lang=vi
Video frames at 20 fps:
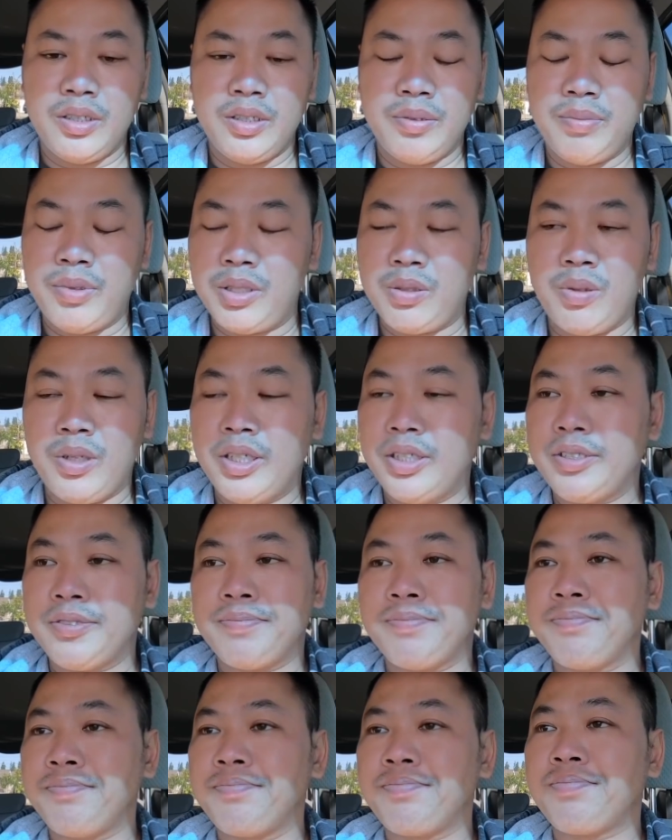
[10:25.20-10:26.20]
mệt quá
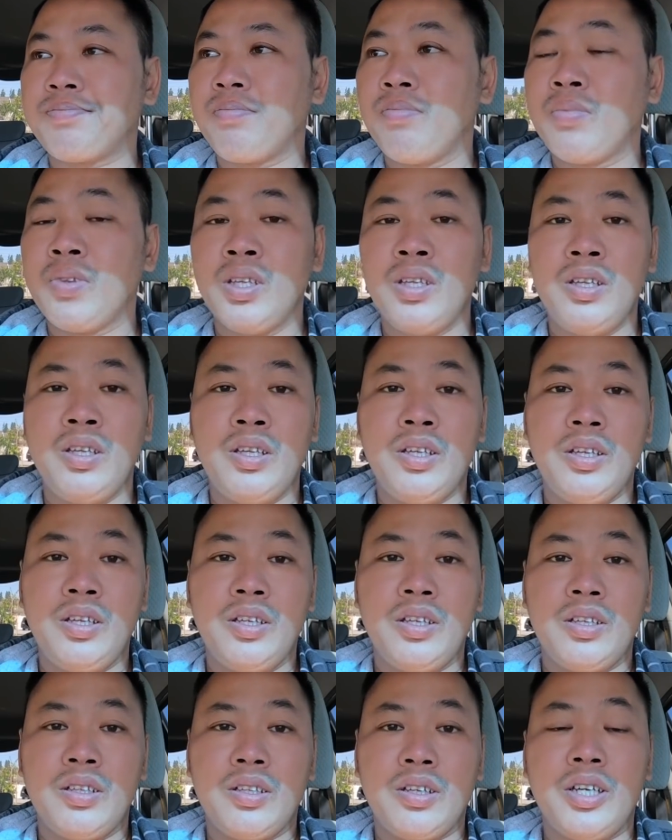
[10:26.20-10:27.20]

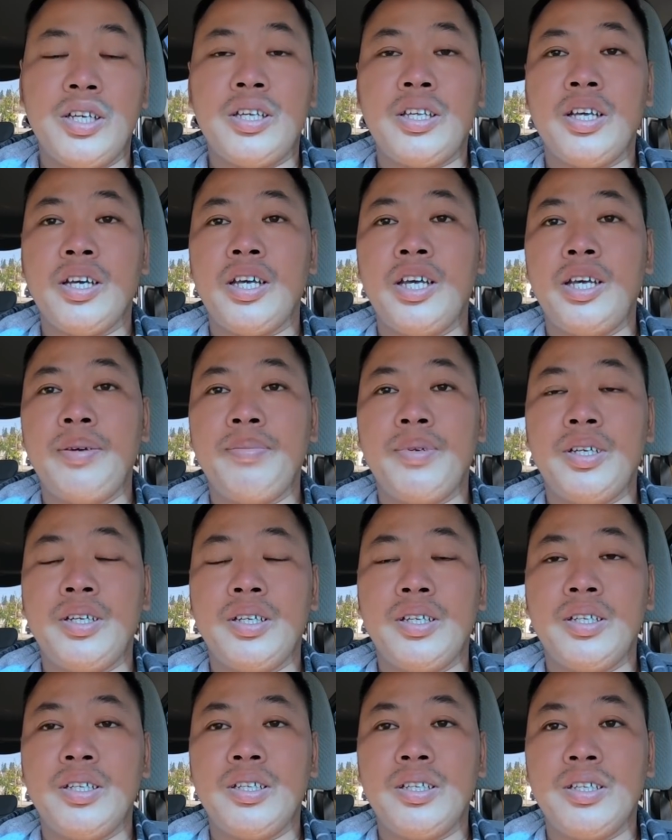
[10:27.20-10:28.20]
thôi chắc em
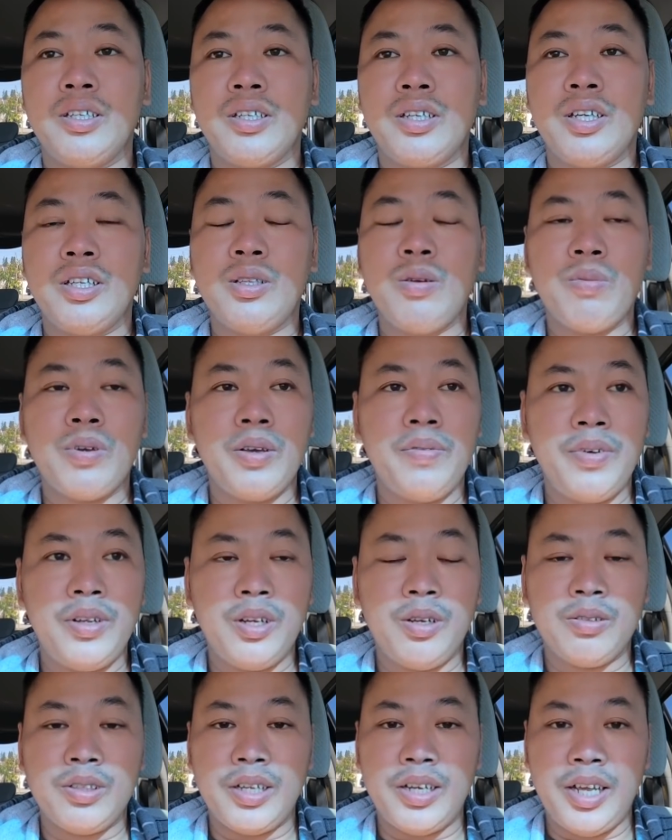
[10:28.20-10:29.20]
à, kết thúc cái
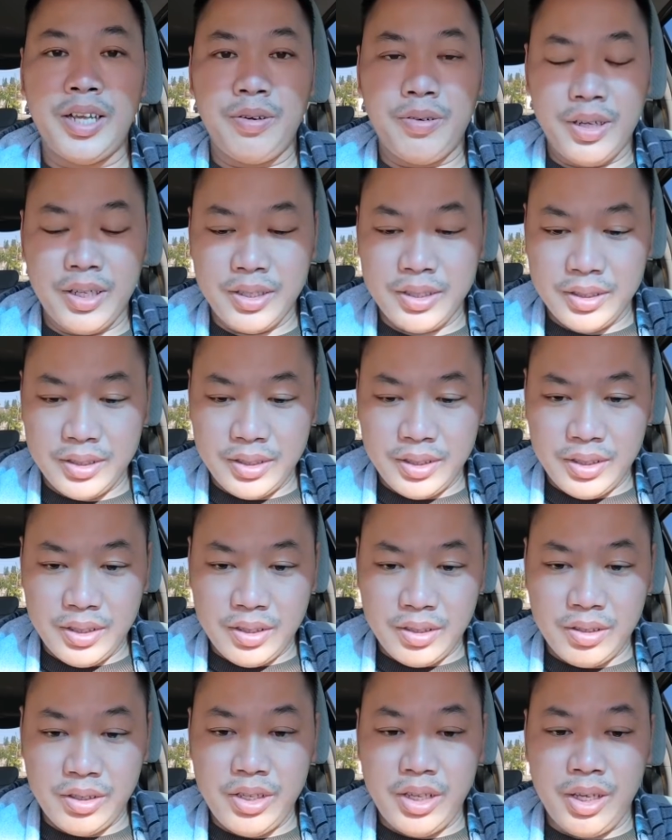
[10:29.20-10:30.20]
video tại đây quá
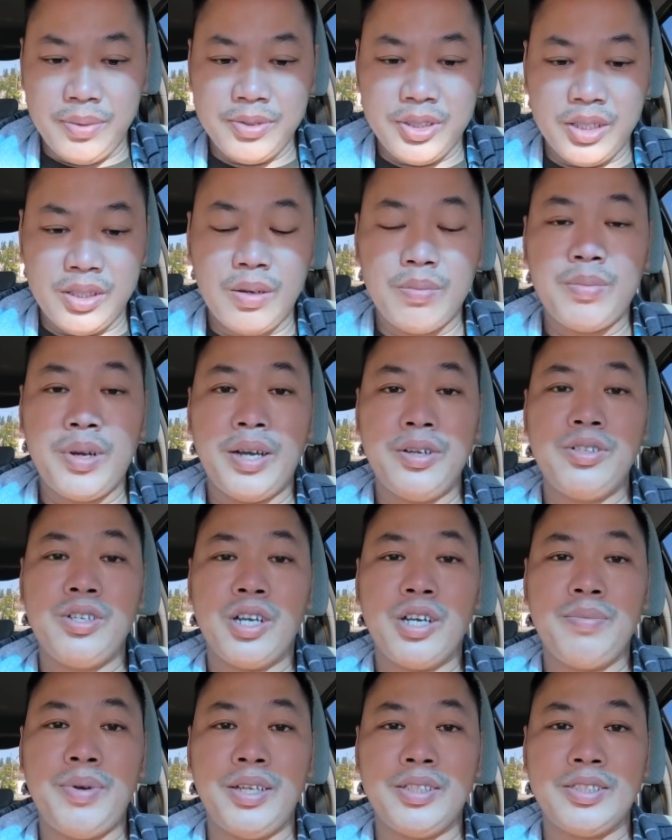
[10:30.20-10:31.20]
có gì em sẽ thông báo cho
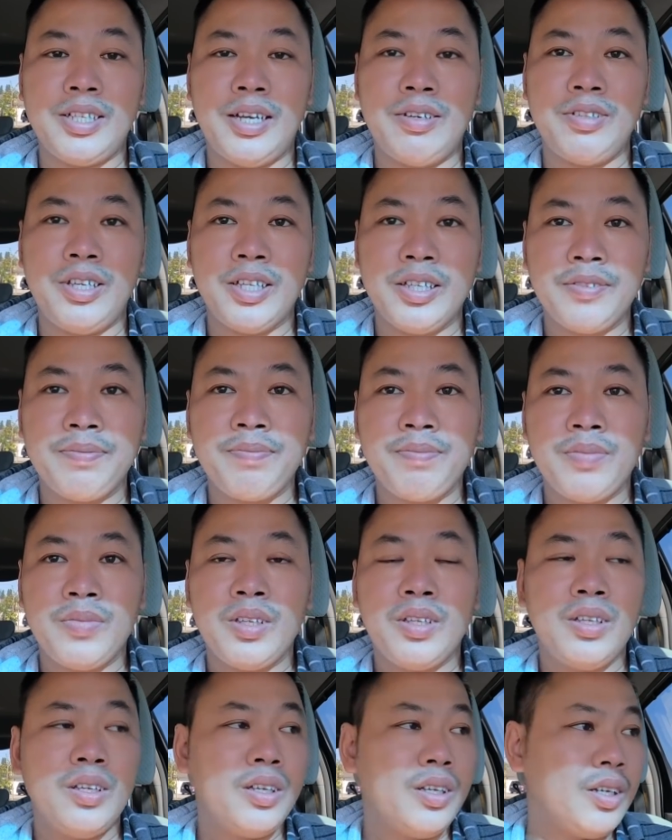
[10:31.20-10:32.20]
các bạn sau nhé
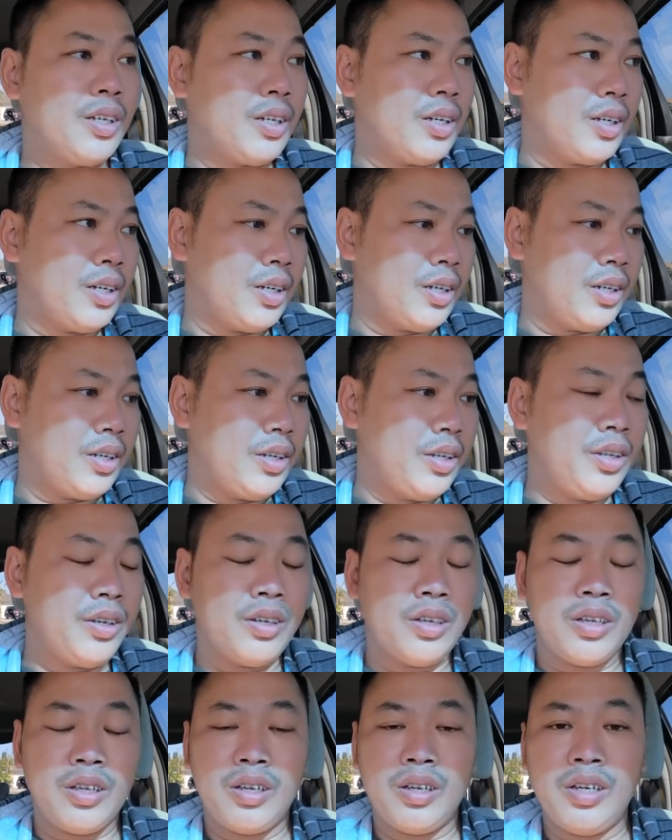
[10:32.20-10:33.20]
à, nếu
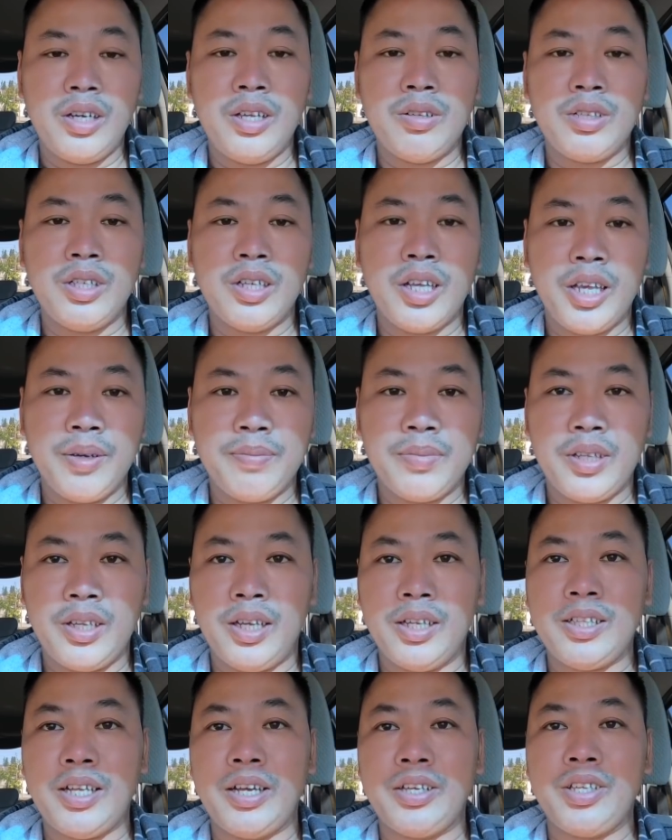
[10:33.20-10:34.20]
có yêu thương em thì
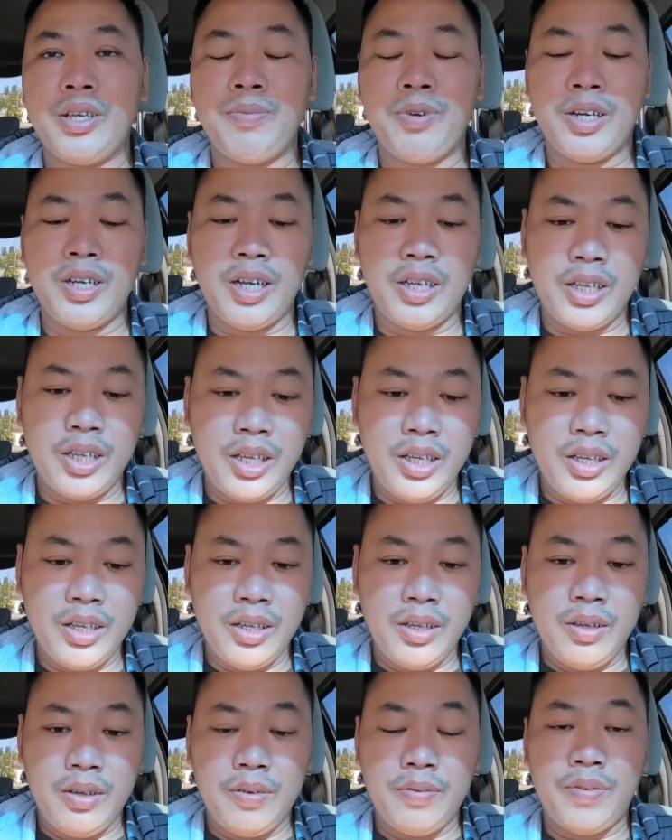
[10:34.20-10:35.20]
hãy tặng cho một cái đăng ký
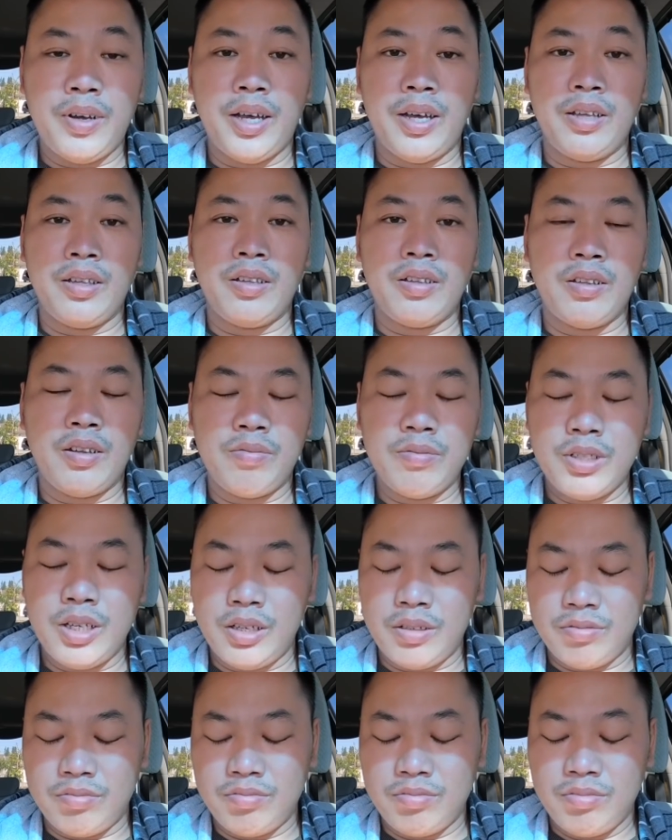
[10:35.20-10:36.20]
và không
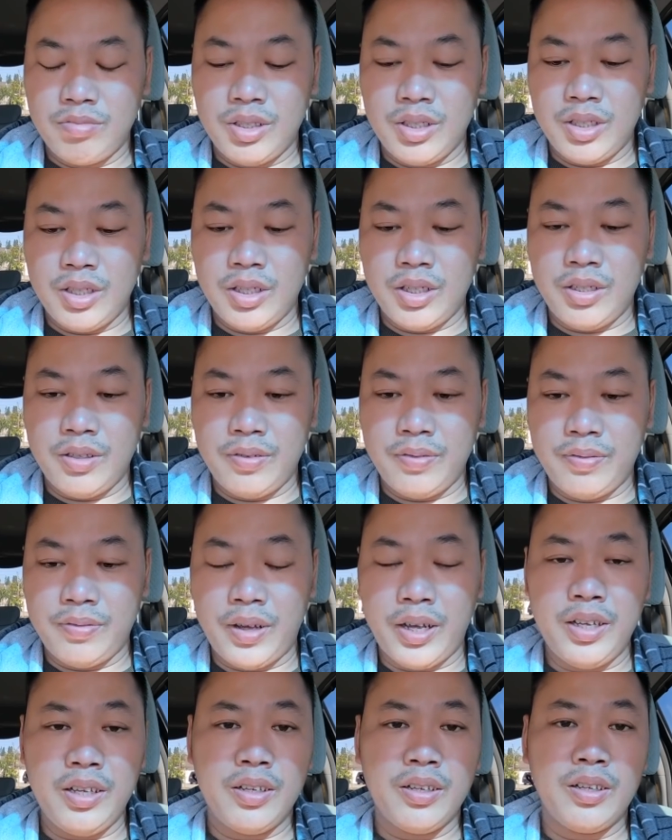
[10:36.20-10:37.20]
cần à,
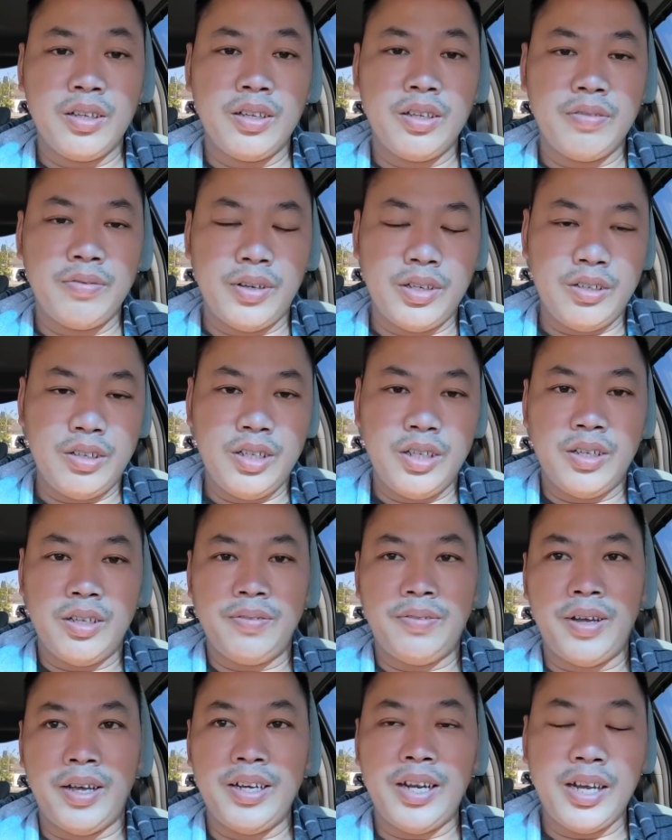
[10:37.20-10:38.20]
phải phải nói là
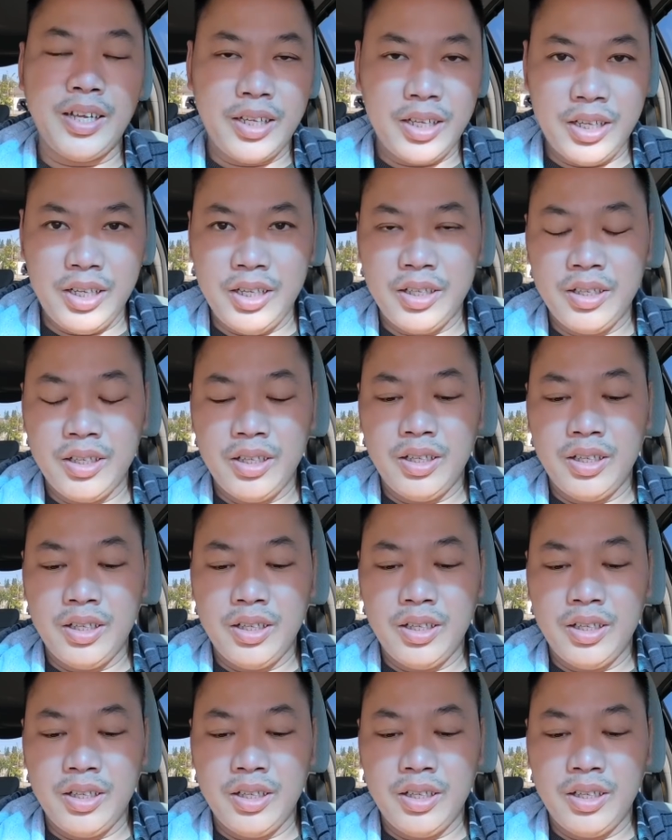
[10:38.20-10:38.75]
phải đăng ký